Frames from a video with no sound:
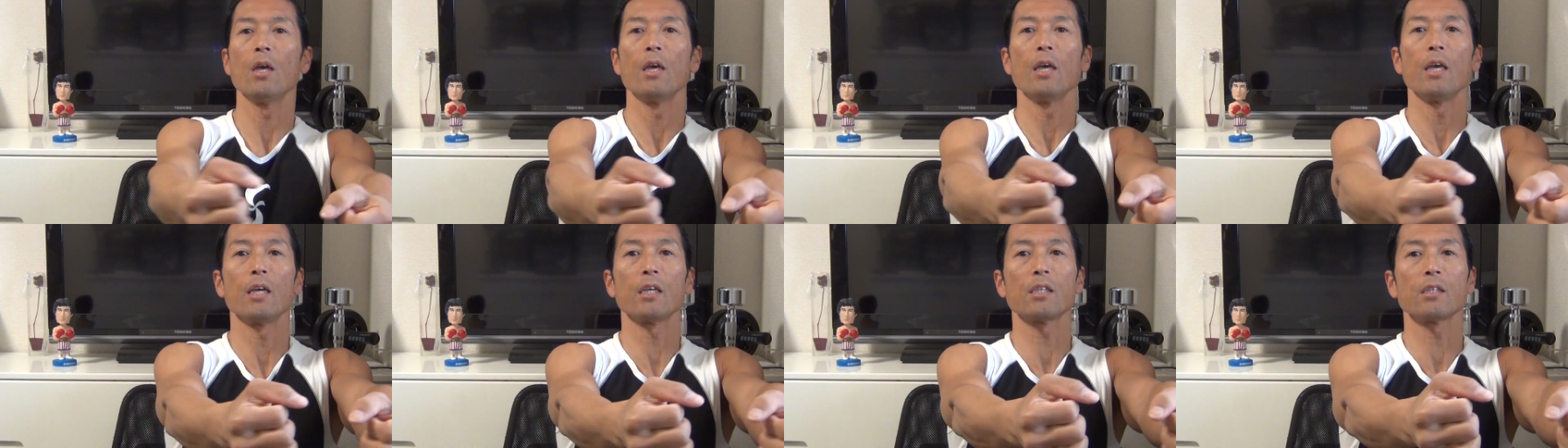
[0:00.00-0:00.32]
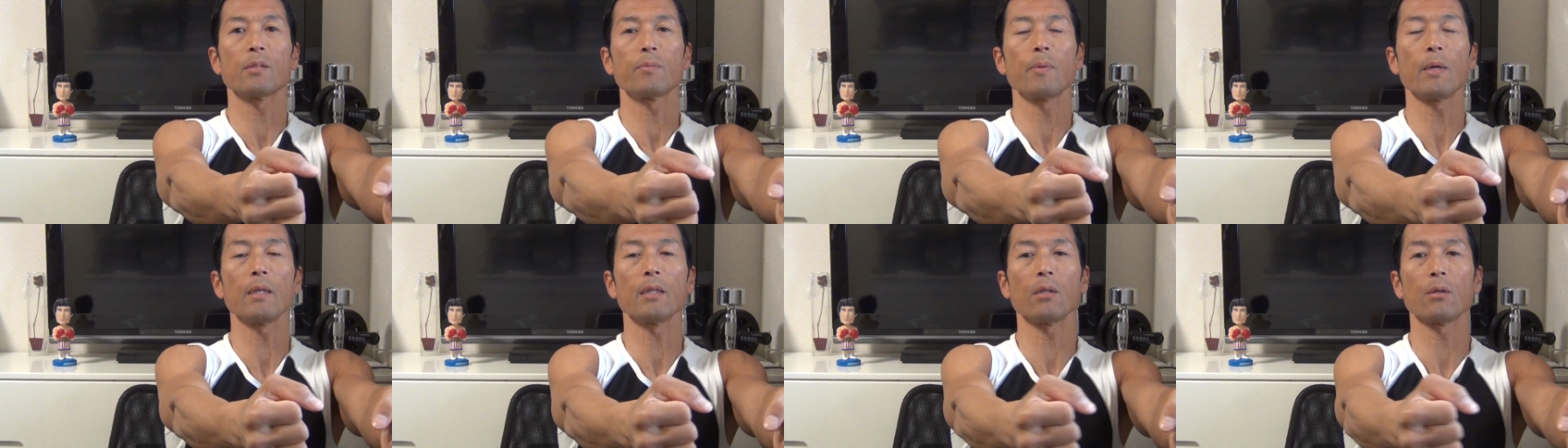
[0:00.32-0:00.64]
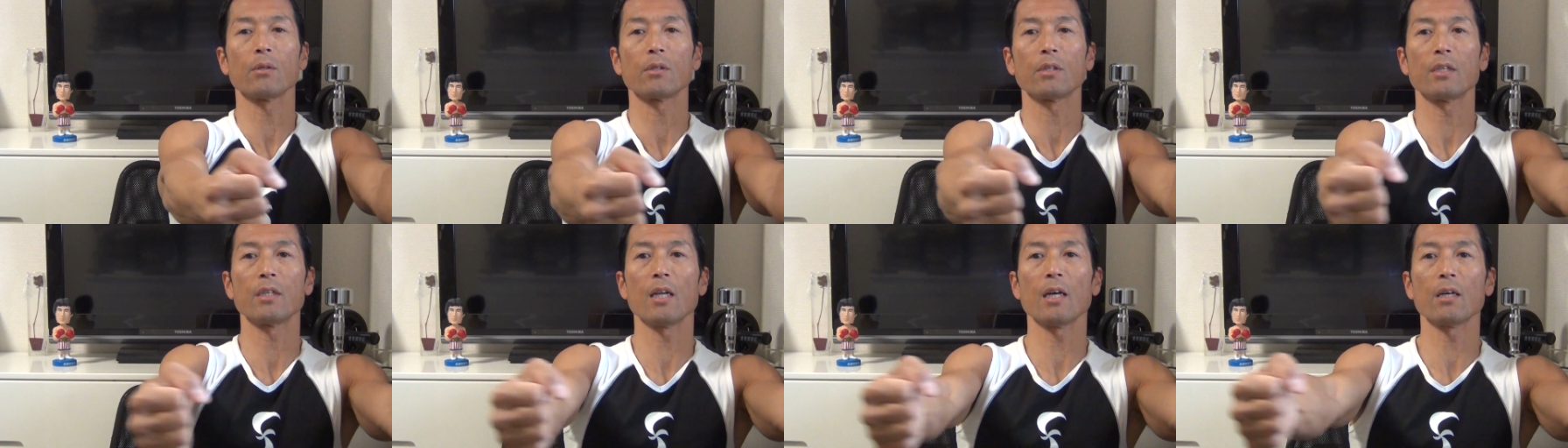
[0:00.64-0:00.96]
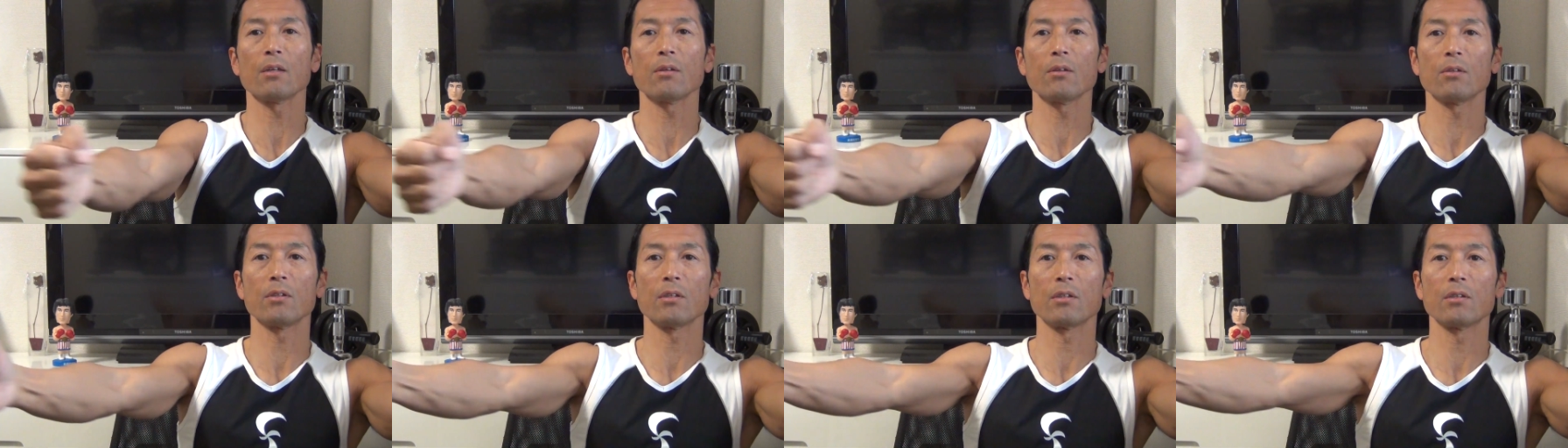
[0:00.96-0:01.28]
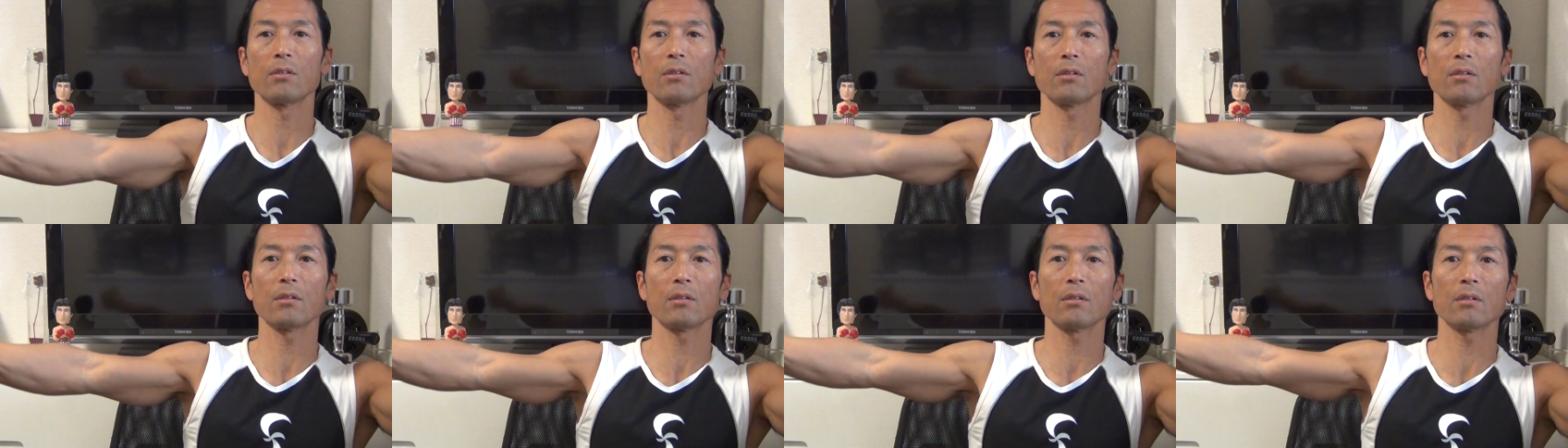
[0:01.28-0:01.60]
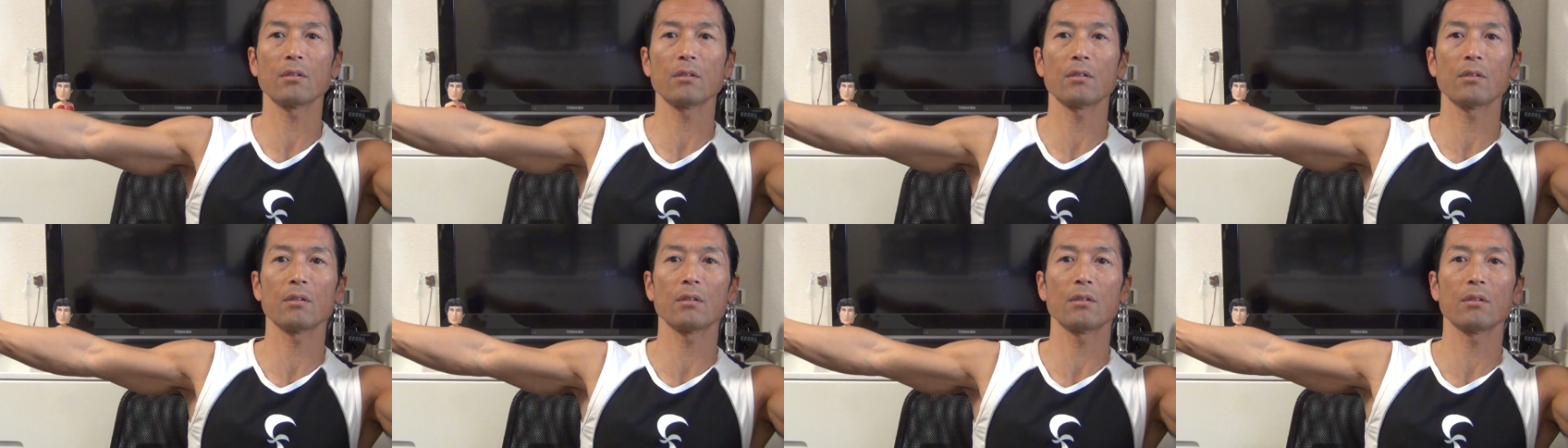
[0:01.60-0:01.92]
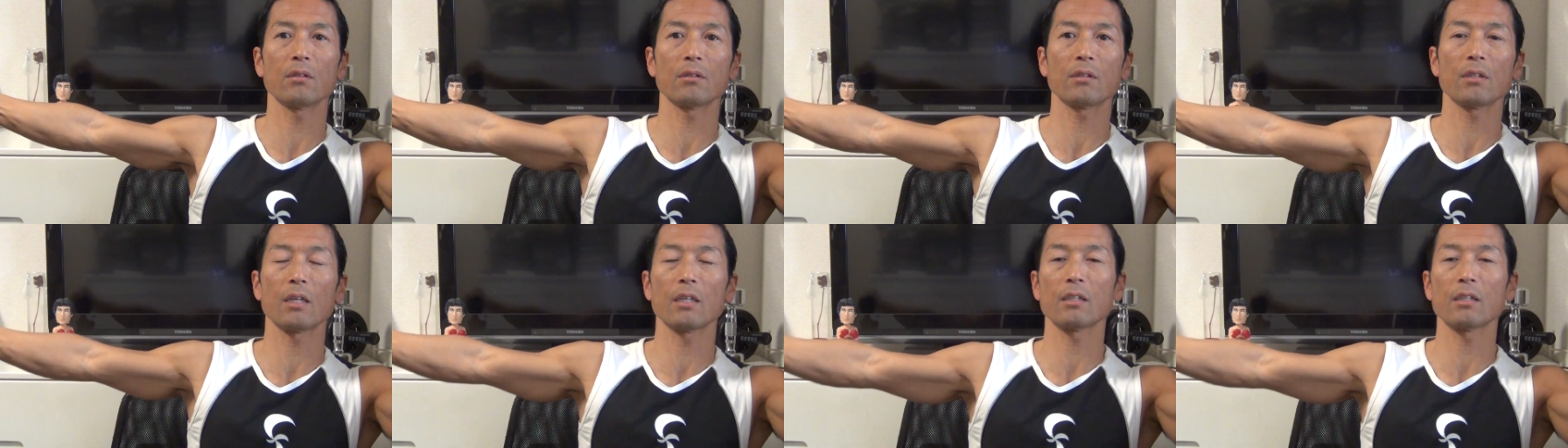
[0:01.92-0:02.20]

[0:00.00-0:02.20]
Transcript: エキスパンダを開くようにぐーっ